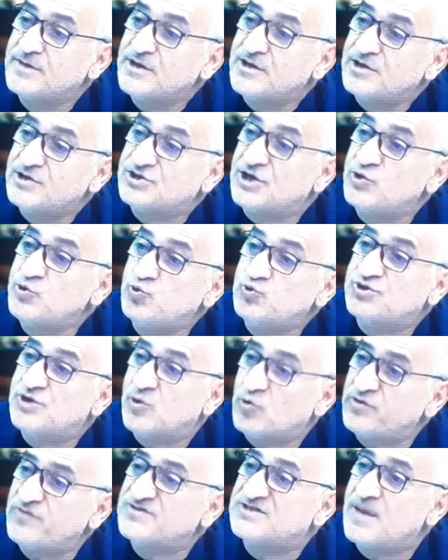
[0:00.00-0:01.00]
Союз
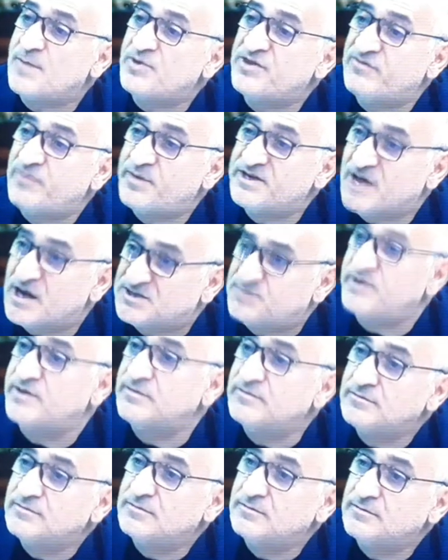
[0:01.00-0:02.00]
народов Западного Прикаспия.
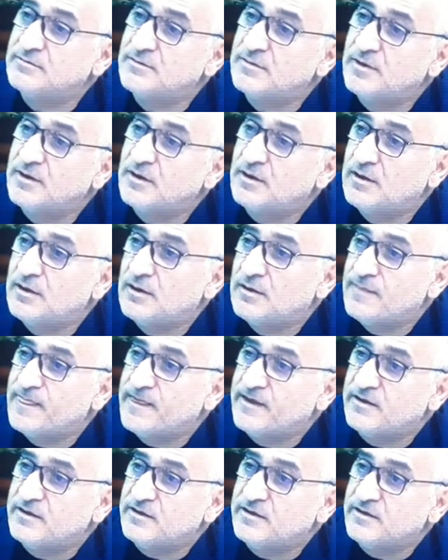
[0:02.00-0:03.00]

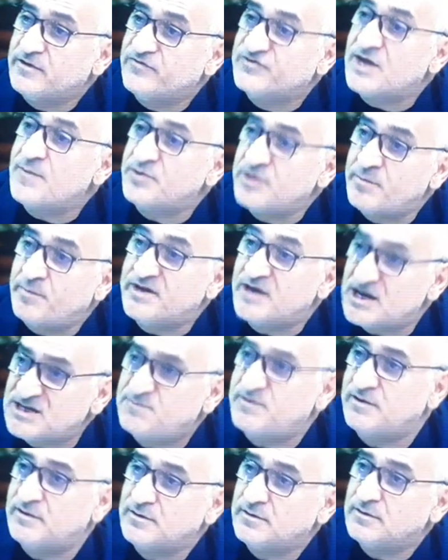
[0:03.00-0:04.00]
В Западном
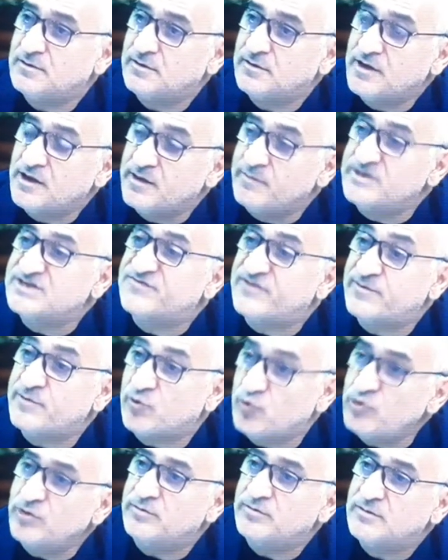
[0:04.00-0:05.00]
Прикаспии мы
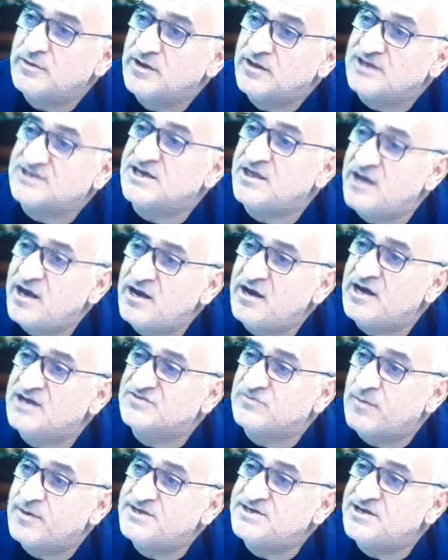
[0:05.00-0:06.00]
сформируем
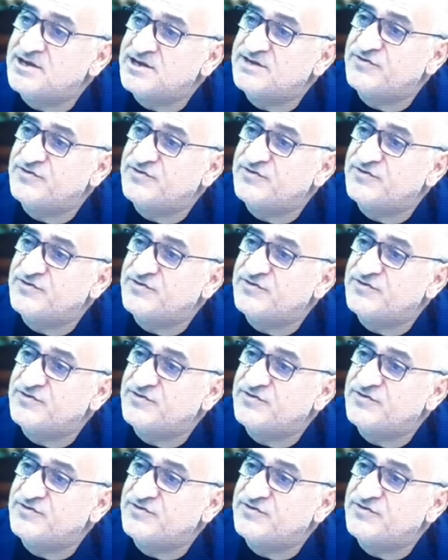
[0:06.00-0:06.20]
национально-освободительное